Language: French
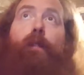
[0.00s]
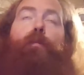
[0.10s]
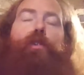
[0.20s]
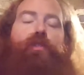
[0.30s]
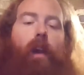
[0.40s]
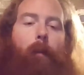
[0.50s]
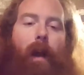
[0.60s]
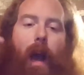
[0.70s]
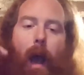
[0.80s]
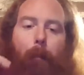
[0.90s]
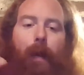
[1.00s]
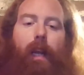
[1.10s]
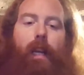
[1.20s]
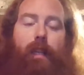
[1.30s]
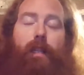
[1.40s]
de bouche, vraiment après
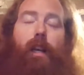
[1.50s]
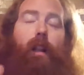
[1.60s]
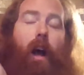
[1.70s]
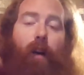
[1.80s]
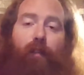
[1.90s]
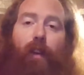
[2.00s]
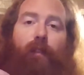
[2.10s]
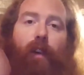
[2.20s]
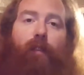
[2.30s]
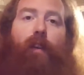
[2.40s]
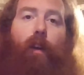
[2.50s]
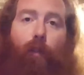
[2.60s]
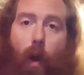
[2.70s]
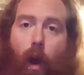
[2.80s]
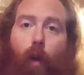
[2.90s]
l'excel, en fin, fin, fin, on
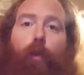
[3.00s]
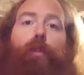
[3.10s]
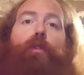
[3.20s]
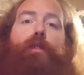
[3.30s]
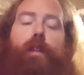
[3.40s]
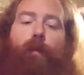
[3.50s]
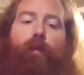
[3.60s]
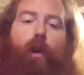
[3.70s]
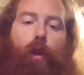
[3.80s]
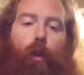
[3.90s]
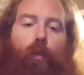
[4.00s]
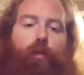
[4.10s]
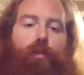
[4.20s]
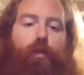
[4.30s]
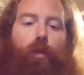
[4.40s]
va avoir une deuxième fois le goût
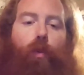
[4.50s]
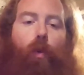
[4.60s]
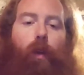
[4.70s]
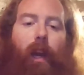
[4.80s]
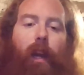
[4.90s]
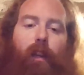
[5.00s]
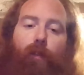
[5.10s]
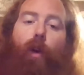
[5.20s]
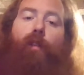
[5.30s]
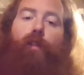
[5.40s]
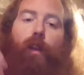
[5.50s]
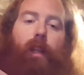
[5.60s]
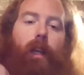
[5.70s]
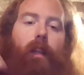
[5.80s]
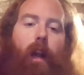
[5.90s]
du yogourt grec qui va
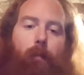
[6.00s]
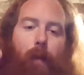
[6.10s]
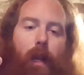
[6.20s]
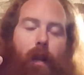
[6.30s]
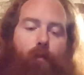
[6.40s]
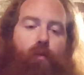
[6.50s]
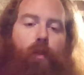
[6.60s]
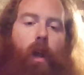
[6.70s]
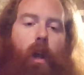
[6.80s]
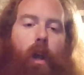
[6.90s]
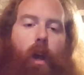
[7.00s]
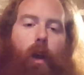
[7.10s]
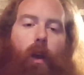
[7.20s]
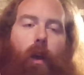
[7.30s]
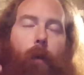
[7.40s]
revenir dans le palais mou,
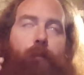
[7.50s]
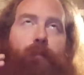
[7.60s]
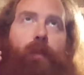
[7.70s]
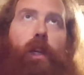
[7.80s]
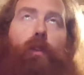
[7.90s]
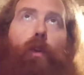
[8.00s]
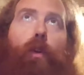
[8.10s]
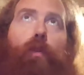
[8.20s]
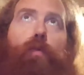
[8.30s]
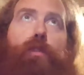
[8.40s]
euh, qui est un goût,